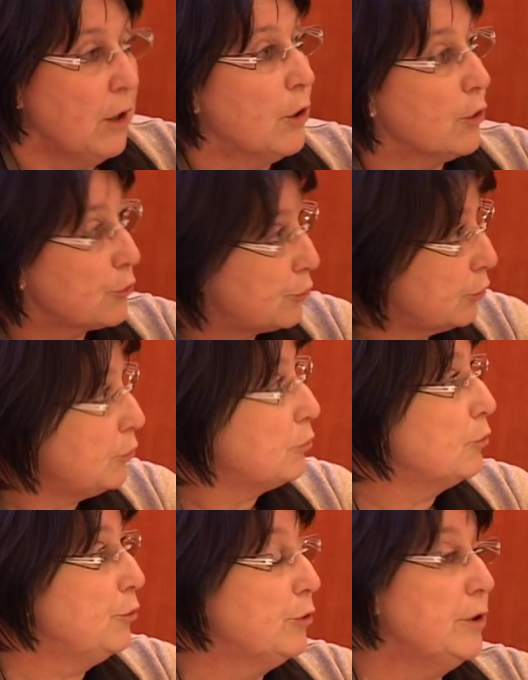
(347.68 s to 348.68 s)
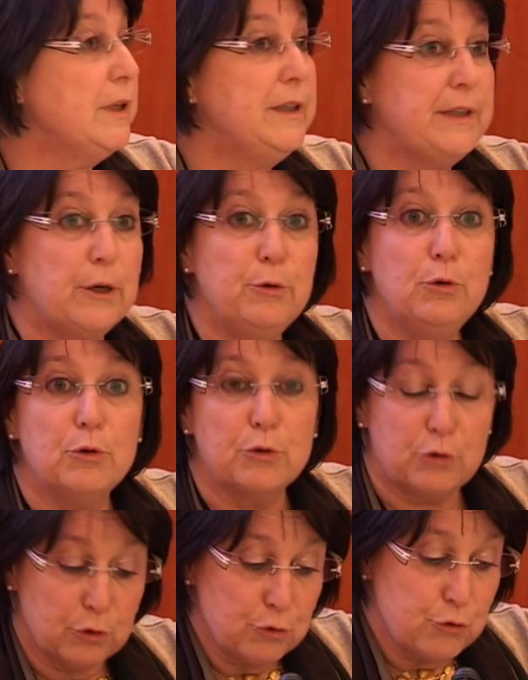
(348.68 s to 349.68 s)
En second lieu, il y a eu le
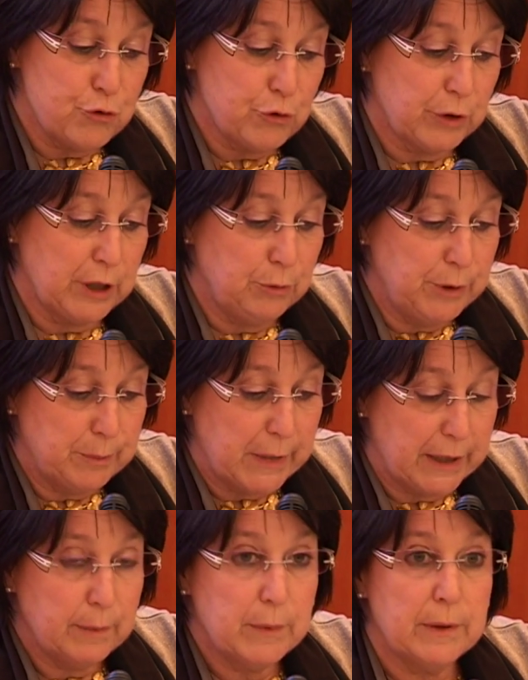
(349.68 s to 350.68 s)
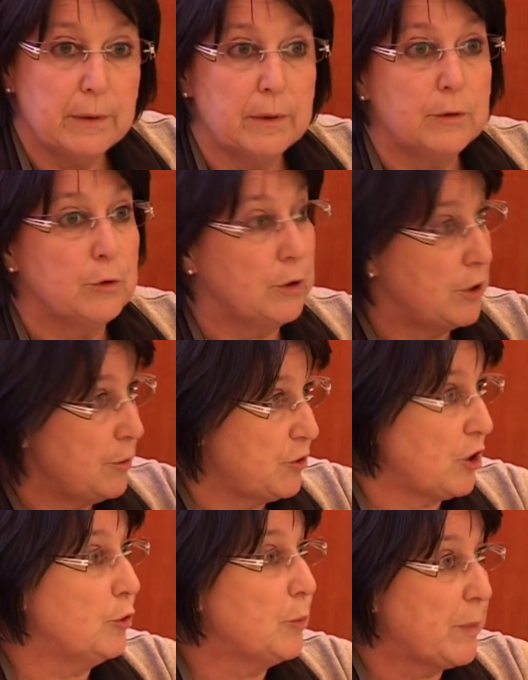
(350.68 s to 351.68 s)
temps du jury lui-même,
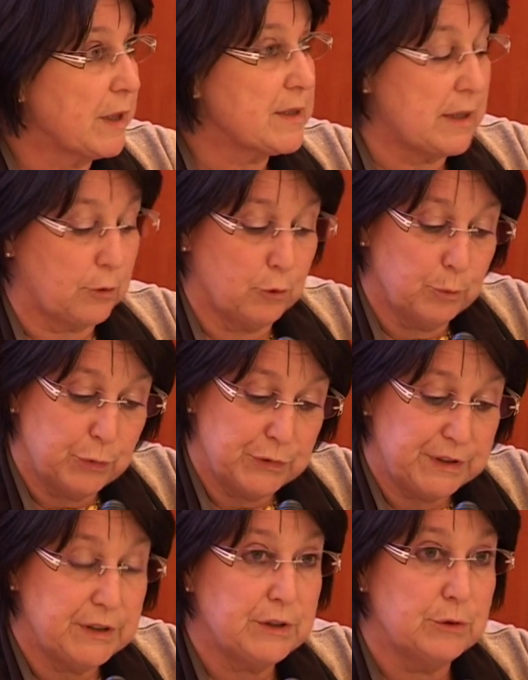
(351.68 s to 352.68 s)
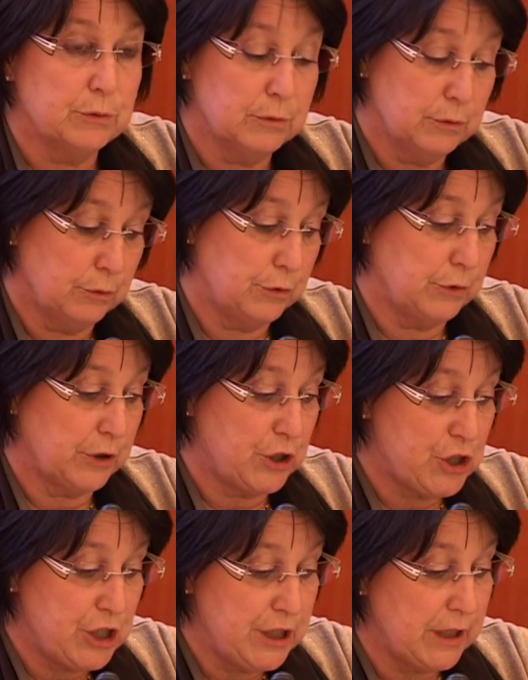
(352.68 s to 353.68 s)
déjà de par sa composition, nos
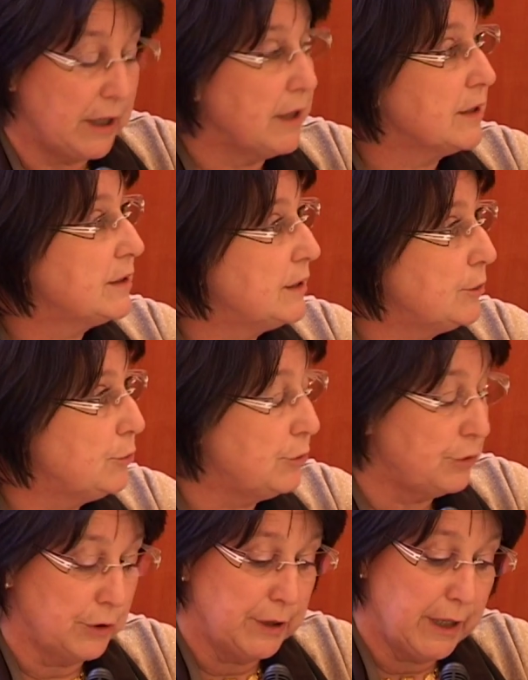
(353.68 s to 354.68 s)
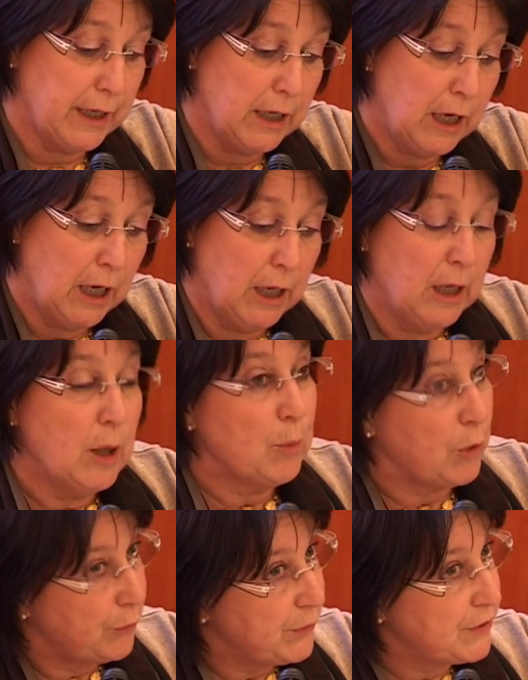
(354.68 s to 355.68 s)
origines institutionnelles,
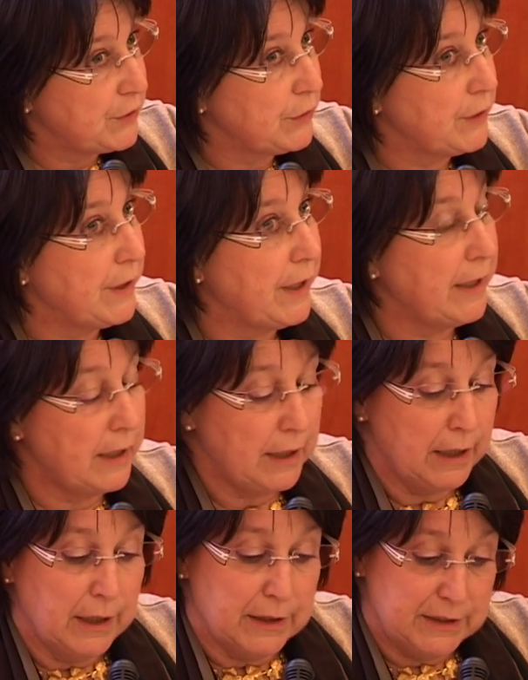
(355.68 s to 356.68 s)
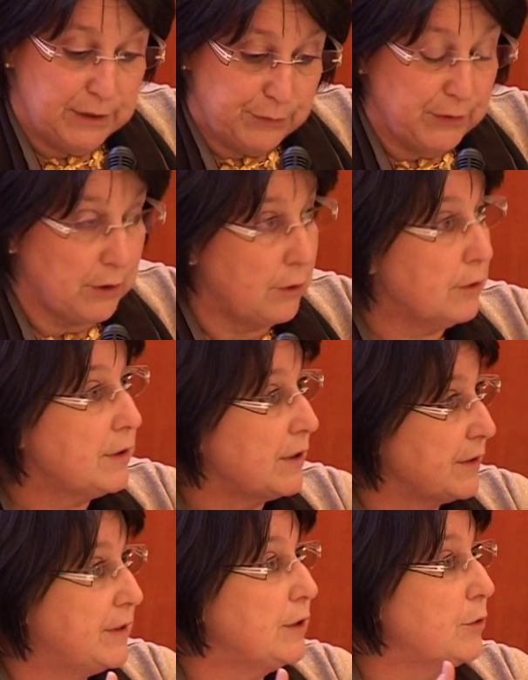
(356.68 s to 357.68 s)
professionnelles, différentes,
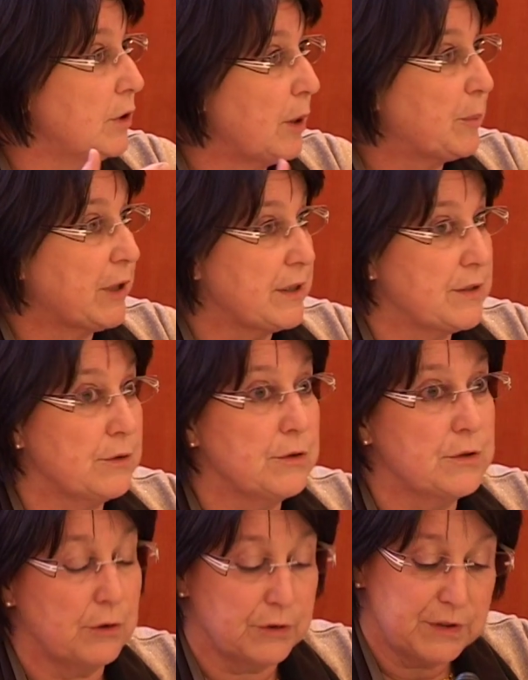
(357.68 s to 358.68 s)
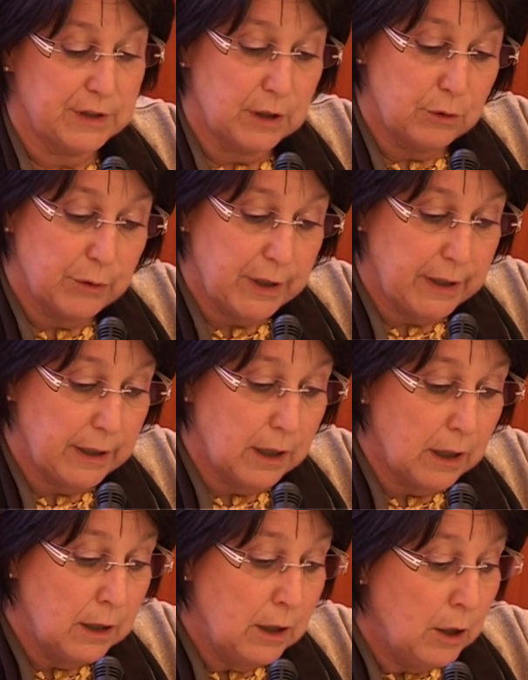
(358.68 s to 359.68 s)
ainsi que la présence d'anciens
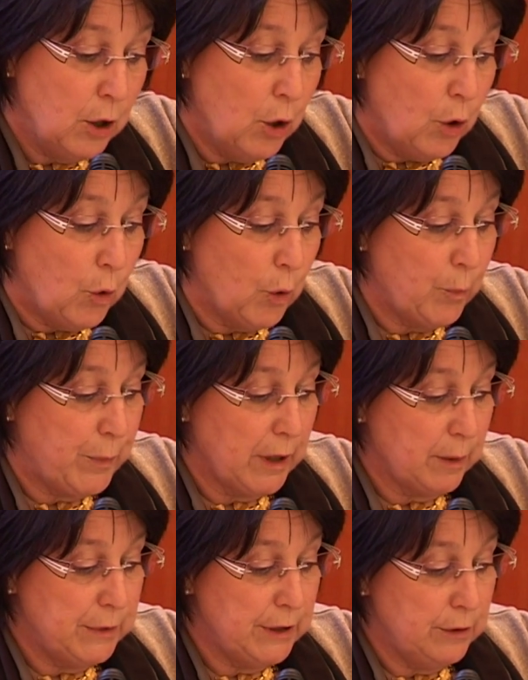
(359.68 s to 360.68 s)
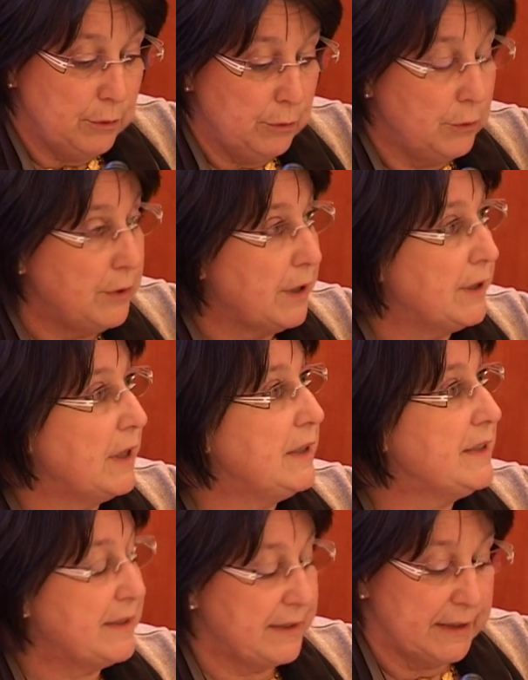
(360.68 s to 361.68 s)
lauréats, ont permis une
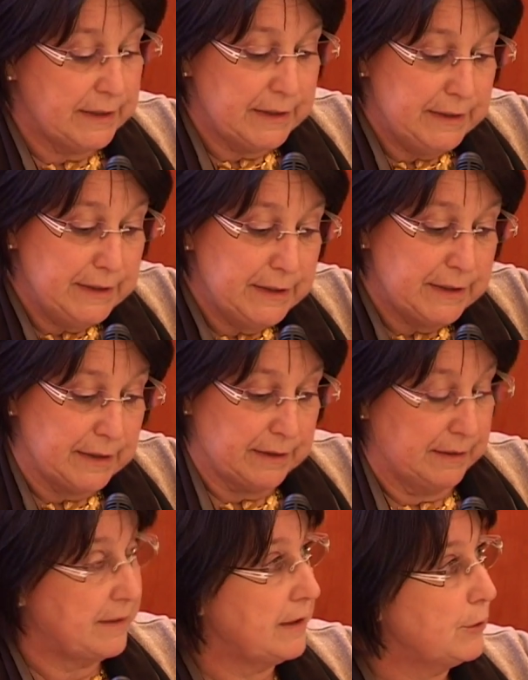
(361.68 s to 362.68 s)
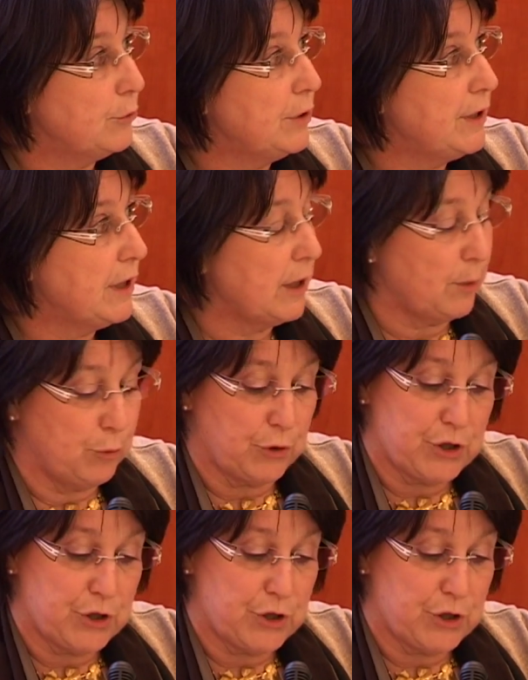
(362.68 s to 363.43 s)
analyse technique singulière pour